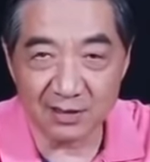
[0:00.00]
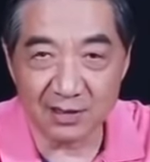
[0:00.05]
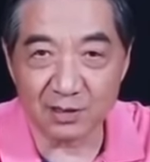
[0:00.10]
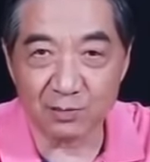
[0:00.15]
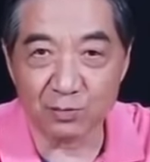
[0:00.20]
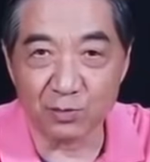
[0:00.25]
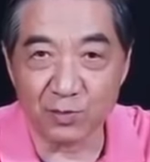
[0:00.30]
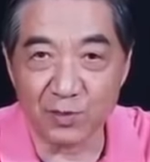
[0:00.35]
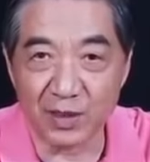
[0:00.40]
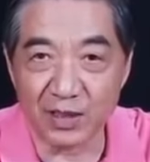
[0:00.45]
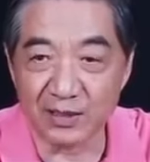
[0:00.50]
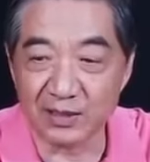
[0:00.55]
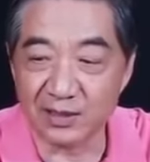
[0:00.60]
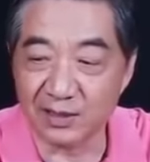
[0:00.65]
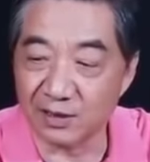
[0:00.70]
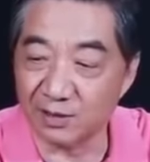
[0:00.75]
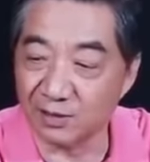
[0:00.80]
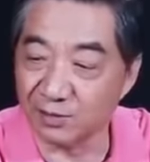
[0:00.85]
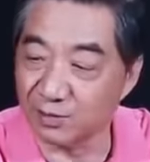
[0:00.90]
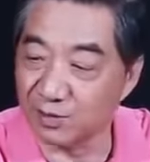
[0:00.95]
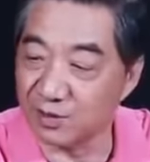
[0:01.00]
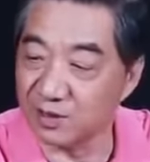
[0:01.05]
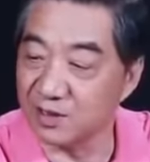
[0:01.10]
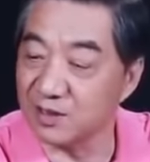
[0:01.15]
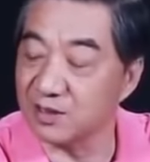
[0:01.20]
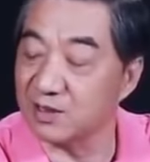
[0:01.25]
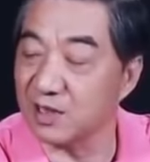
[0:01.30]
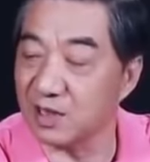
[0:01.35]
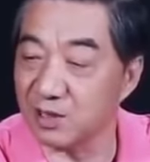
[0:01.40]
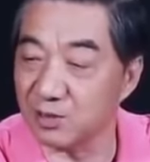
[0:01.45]
这怎么办呢？好多
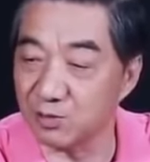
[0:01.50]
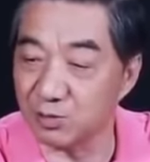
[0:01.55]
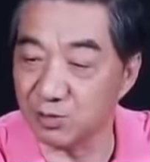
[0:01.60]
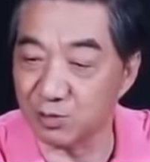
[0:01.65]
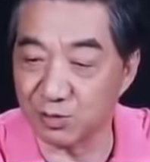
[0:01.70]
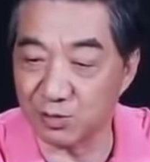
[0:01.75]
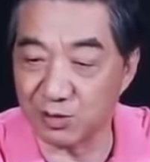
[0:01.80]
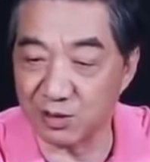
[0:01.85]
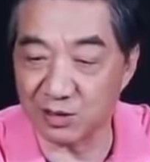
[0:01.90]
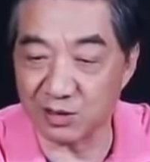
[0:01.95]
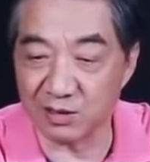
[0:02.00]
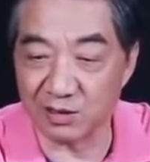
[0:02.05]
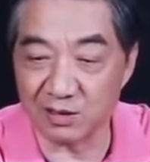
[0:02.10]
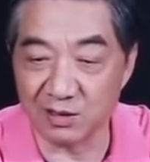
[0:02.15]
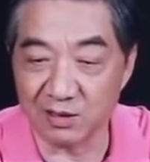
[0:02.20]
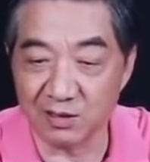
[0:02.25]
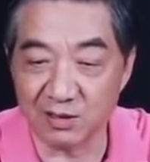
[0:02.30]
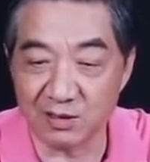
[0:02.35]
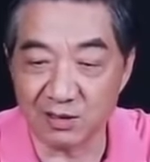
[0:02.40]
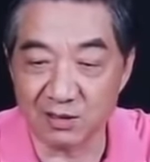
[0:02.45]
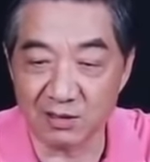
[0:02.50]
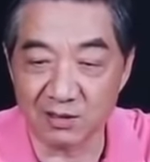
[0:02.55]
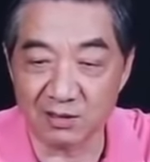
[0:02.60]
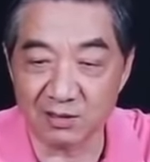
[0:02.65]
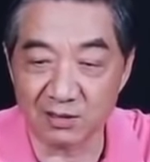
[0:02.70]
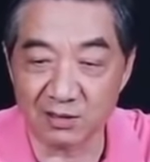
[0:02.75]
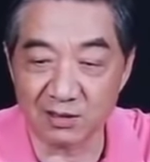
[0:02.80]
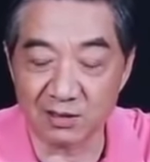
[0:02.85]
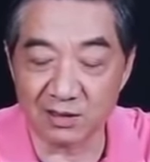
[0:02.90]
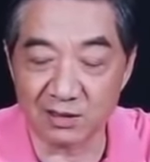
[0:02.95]
人家属说，
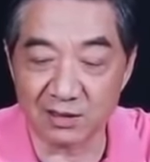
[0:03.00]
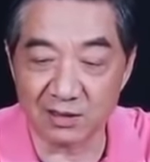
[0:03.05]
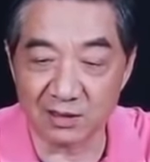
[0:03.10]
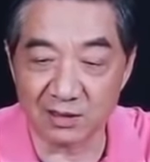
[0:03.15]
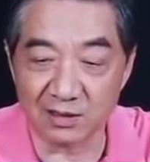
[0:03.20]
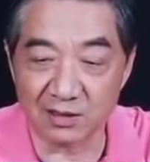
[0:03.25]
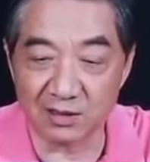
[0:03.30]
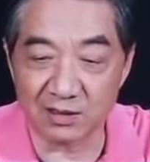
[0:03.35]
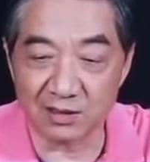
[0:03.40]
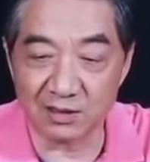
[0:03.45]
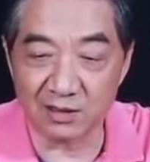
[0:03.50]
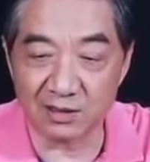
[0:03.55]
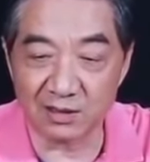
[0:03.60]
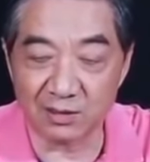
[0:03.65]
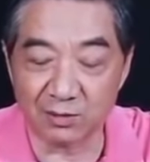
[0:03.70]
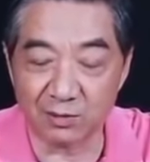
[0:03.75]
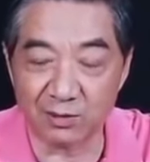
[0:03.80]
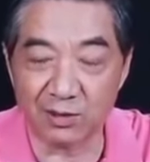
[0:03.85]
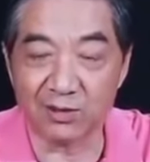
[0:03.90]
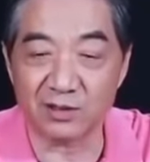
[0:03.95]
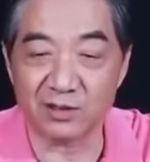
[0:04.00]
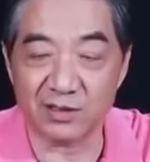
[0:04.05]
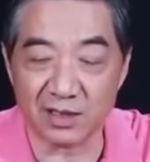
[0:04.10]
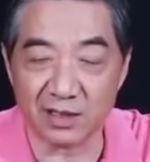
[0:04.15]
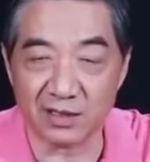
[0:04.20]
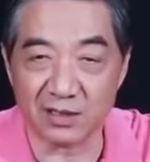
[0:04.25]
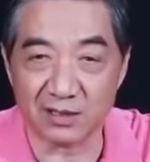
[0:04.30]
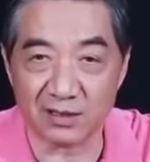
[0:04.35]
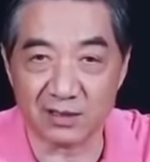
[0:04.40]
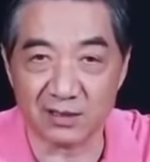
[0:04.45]
这个这个这个活要
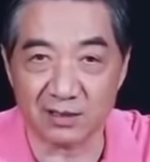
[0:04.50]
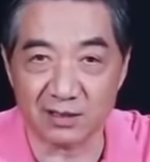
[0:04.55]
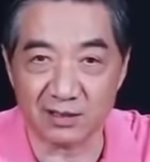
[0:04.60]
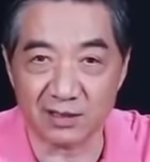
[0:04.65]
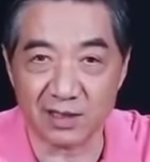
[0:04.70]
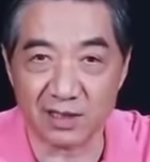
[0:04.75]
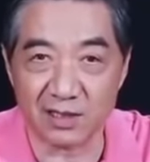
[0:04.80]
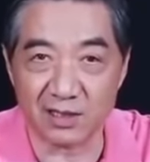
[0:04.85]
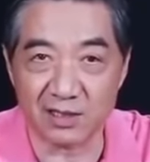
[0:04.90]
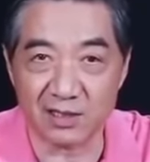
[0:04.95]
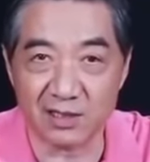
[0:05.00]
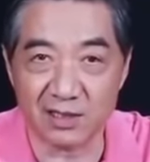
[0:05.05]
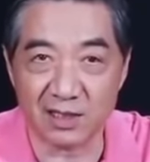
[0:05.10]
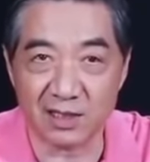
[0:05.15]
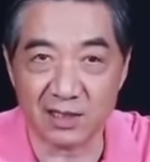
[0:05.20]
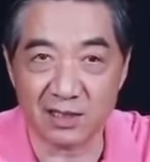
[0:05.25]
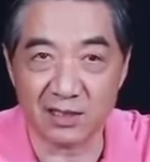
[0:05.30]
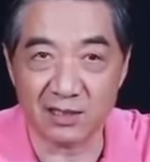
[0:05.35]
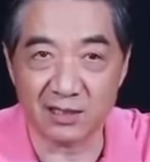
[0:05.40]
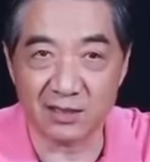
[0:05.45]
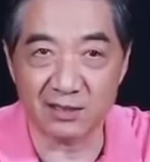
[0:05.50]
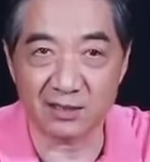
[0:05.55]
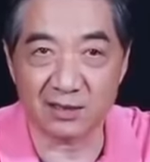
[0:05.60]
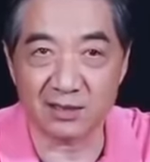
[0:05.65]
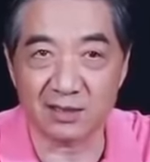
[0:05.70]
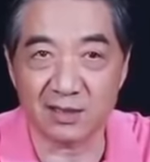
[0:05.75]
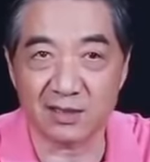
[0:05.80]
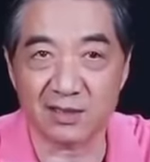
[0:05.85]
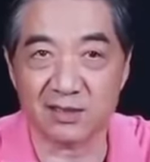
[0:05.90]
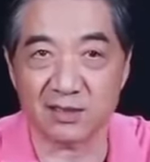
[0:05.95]
见人，死要见尸啊！人
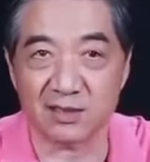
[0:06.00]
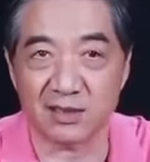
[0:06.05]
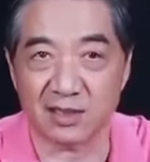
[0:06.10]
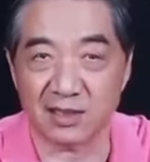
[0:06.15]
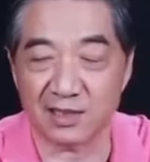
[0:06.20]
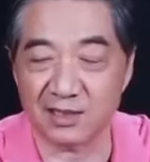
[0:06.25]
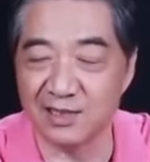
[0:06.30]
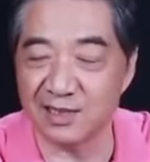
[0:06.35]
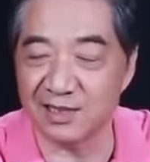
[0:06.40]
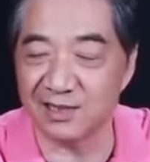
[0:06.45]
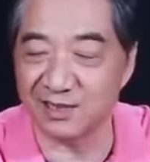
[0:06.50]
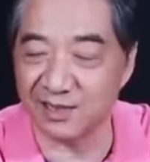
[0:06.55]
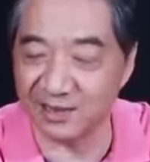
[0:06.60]
现在死了，现